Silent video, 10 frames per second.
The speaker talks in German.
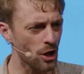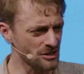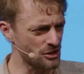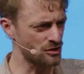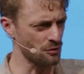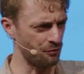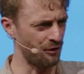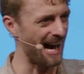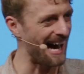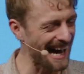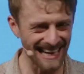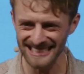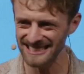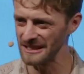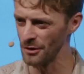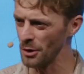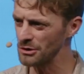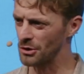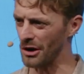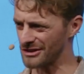Gott zu verachten
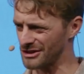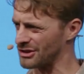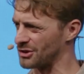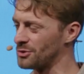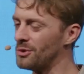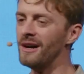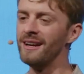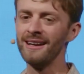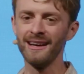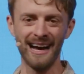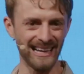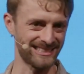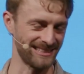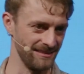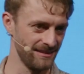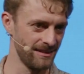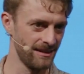und Gott zu hassen.